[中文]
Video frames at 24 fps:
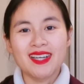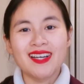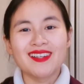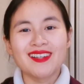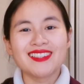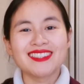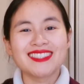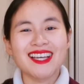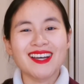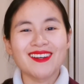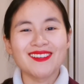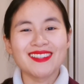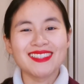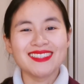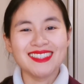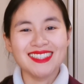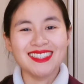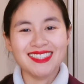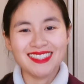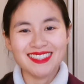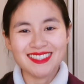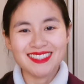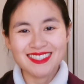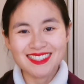我想问你一
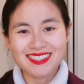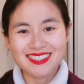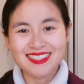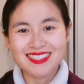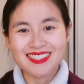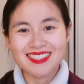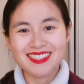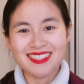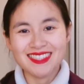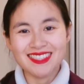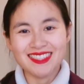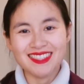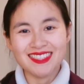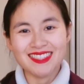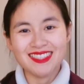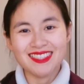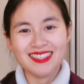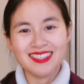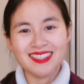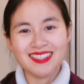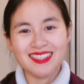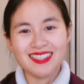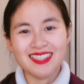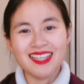个事情，
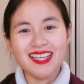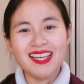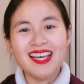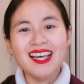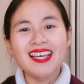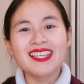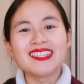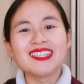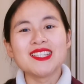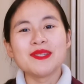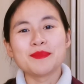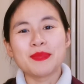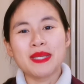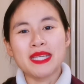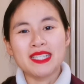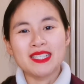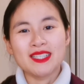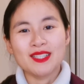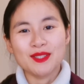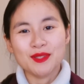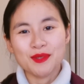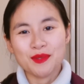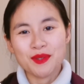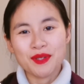你每
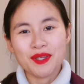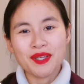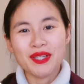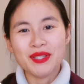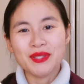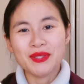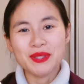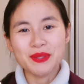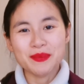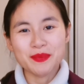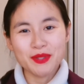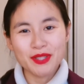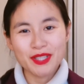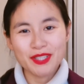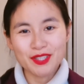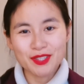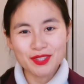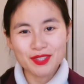个月会不会有